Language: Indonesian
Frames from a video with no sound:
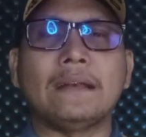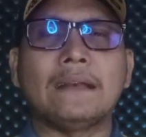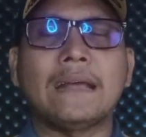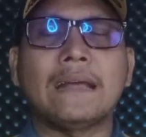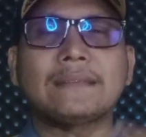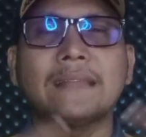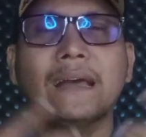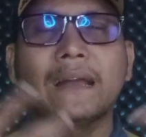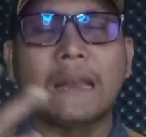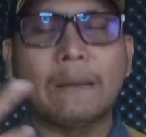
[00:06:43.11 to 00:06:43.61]

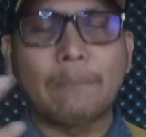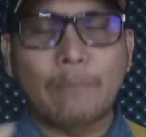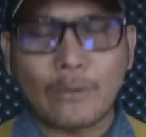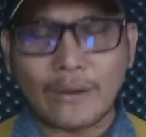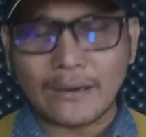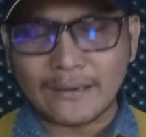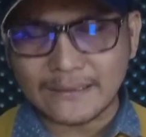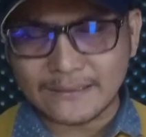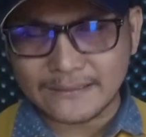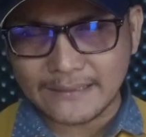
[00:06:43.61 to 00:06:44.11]
datang
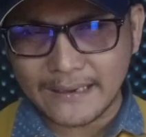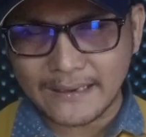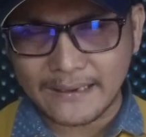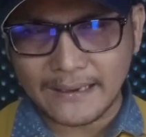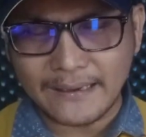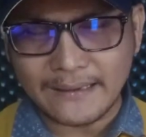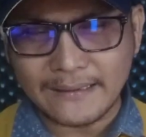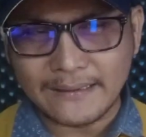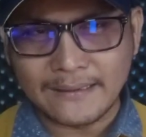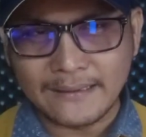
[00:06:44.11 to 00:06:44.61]
laporan ke
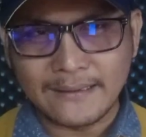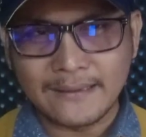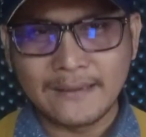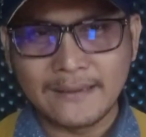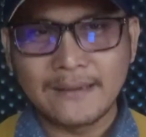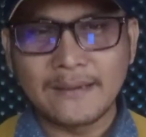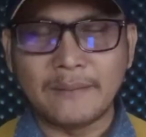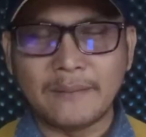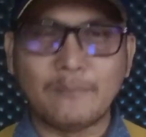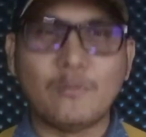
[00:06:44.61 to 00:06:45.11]
saya
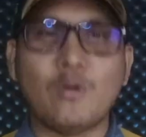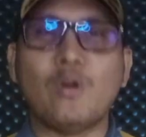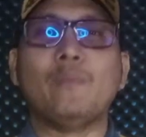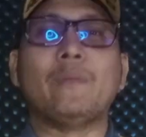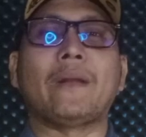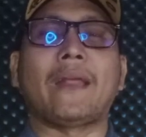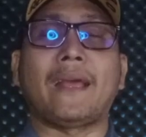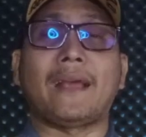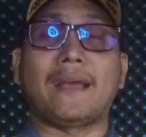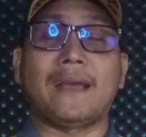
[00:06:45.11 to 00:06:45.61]

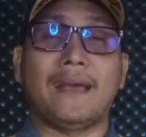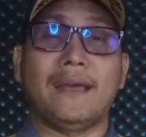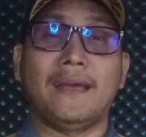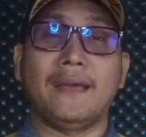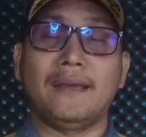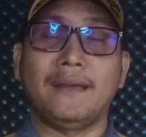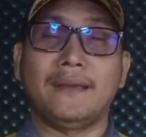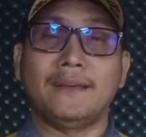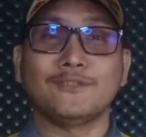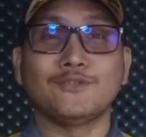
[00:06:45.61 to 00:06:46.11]
bahwa mereka
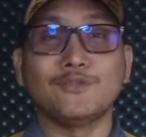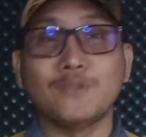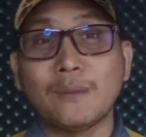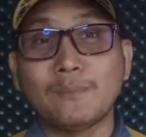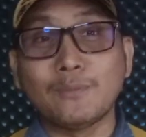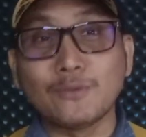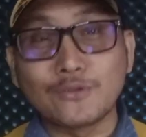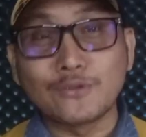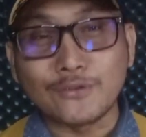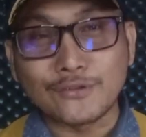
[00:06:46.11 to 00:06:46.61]
sudah
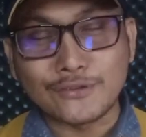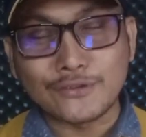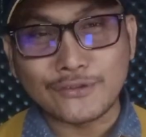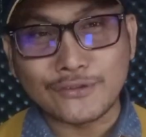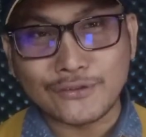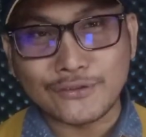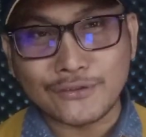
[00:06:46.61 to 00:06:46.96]
putus.